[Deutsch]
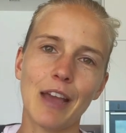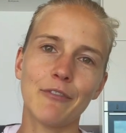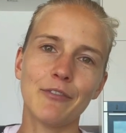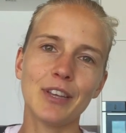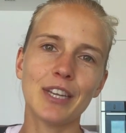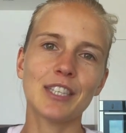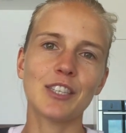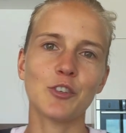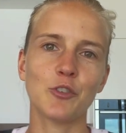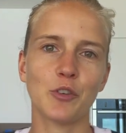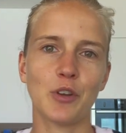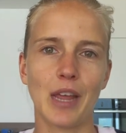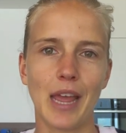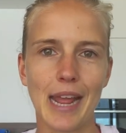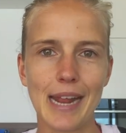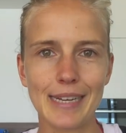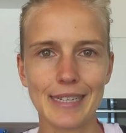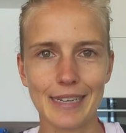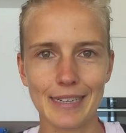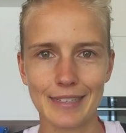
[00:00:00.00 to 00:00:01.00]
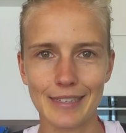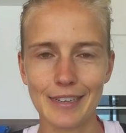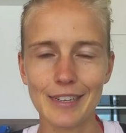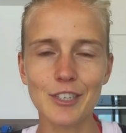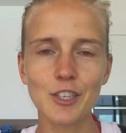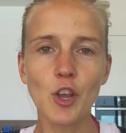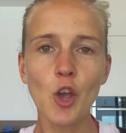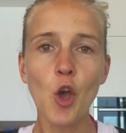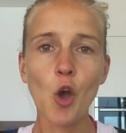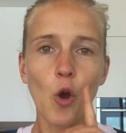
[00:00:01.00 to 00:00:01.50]
40 oder älter sind
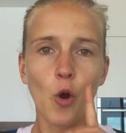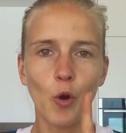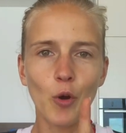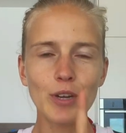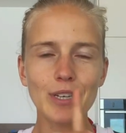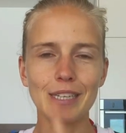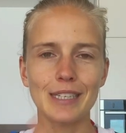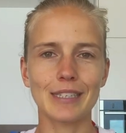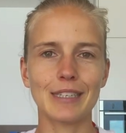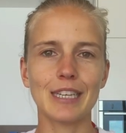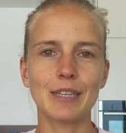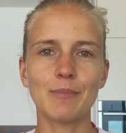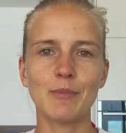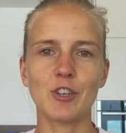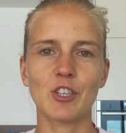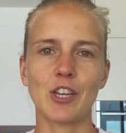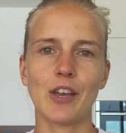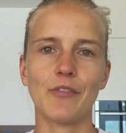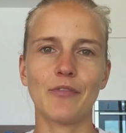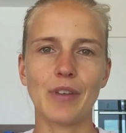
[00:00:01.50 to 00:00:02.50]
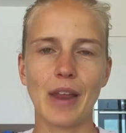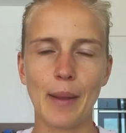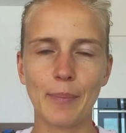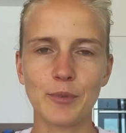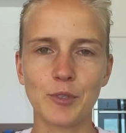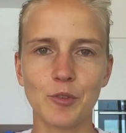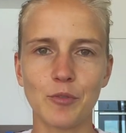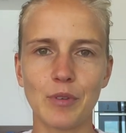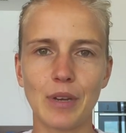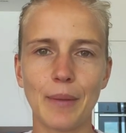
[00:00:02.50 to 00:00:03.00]
und es nicht mehr schaffen
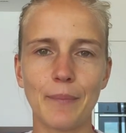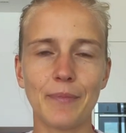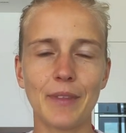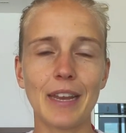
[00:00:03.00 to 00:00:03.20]
abzunehmen.